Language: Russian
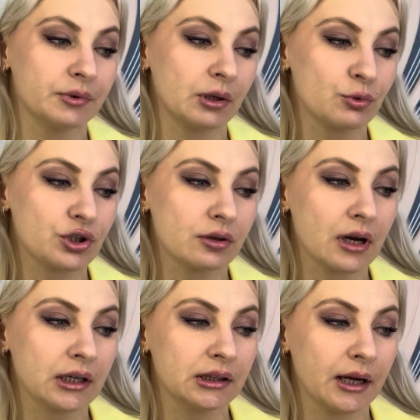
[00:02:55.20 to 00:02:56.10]
потому что
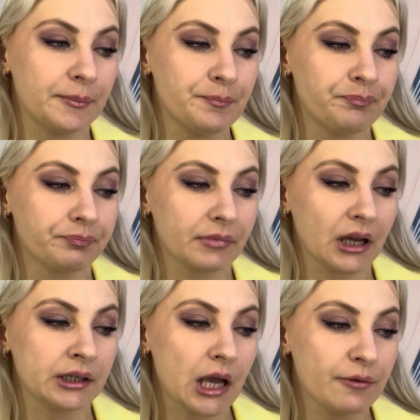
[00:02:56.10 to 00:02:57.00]
как-то
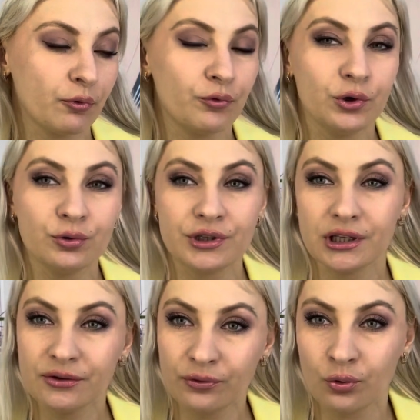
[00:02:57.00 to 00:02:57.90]
я его в люди
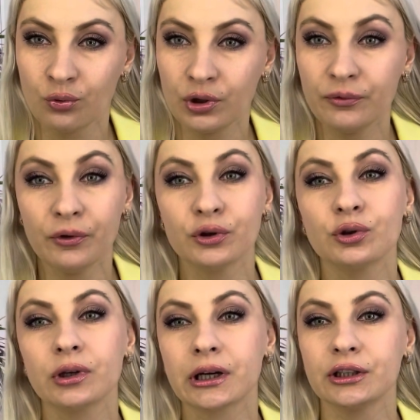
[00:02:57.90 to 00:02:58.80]
не выгуливаю,
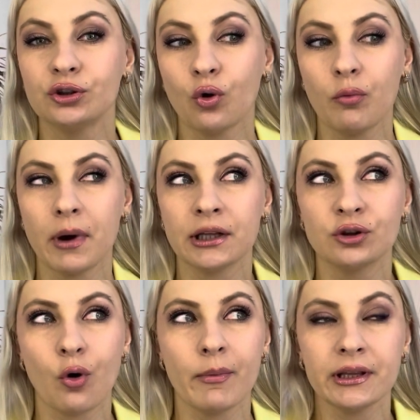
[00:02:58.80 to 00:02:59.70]
только дома, а
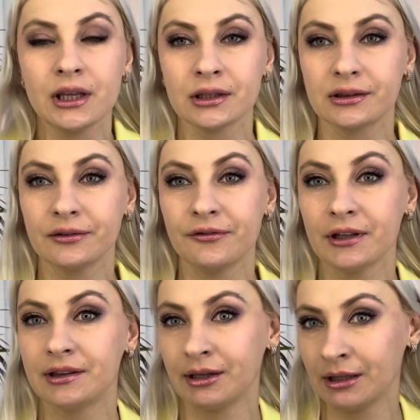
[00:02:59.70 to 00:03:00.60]
дома нет
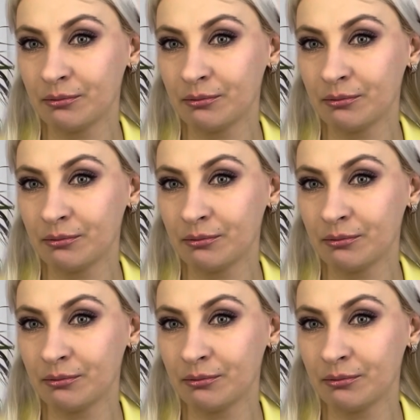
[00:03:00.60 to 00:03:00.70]
ветреной